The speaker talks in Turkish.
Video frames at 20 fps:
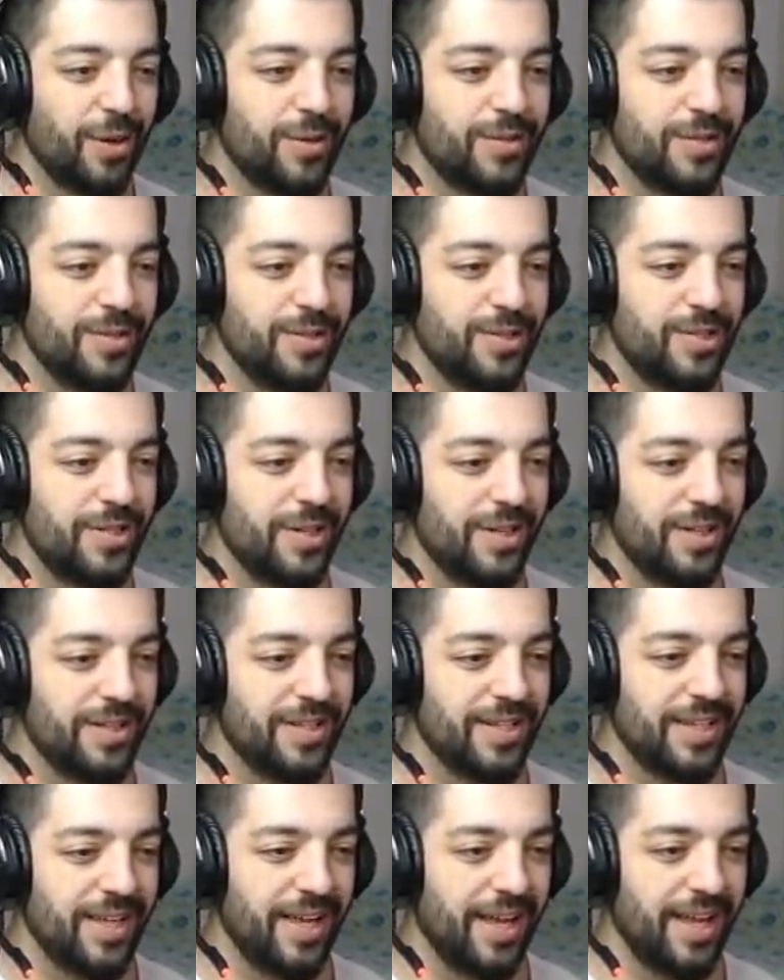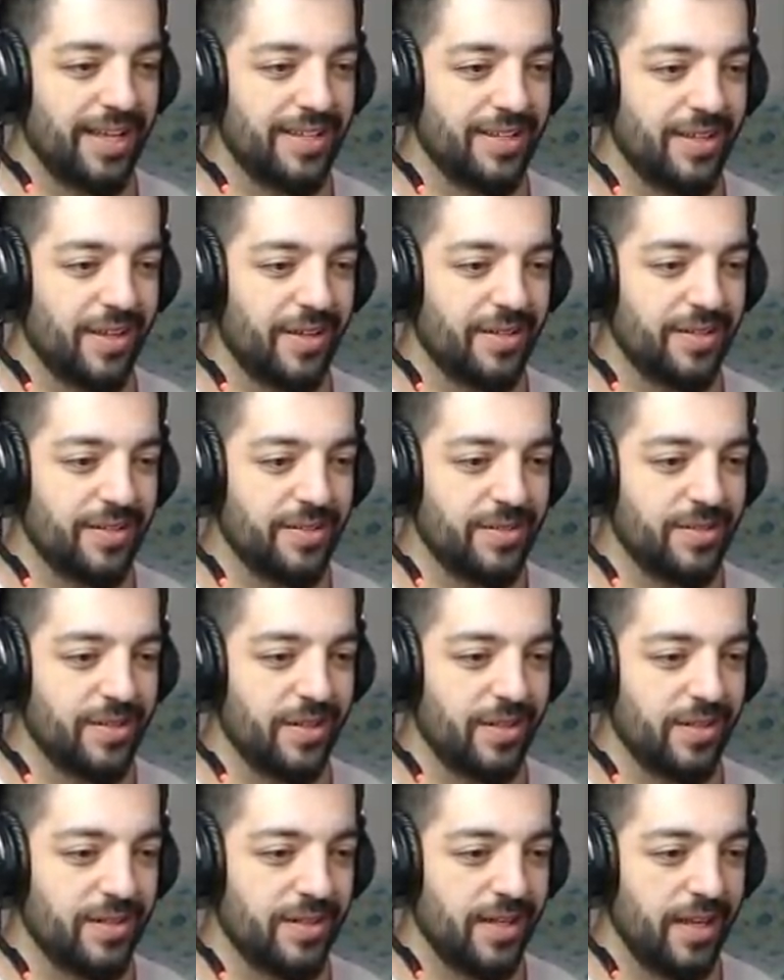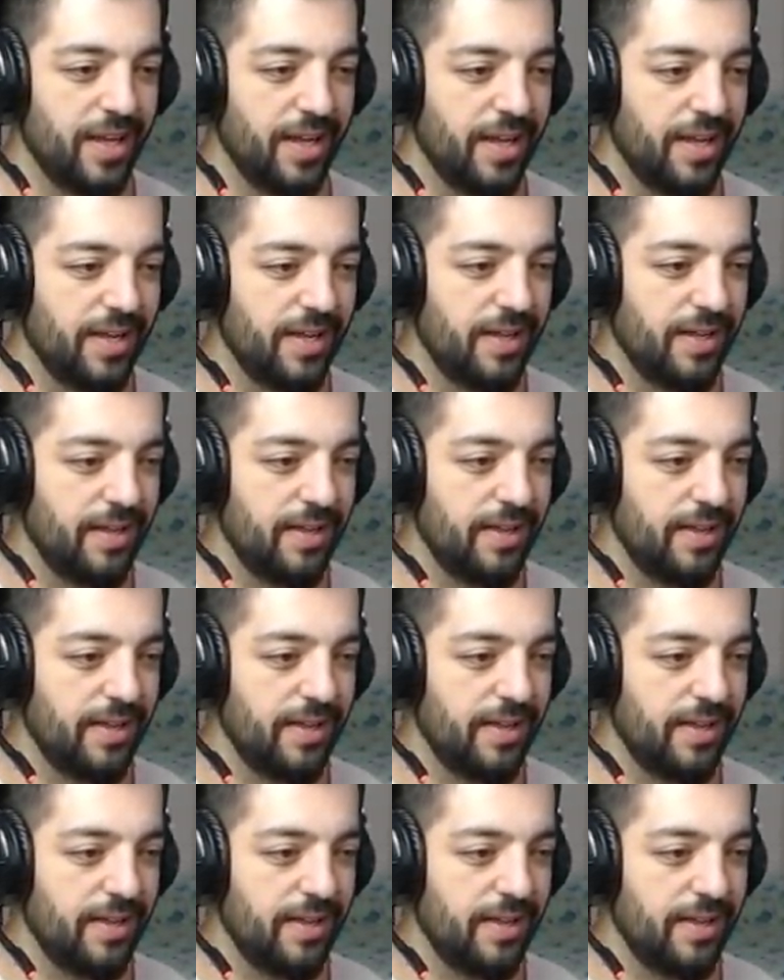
dördüncü oldu ya. Dördüncü oldu ya.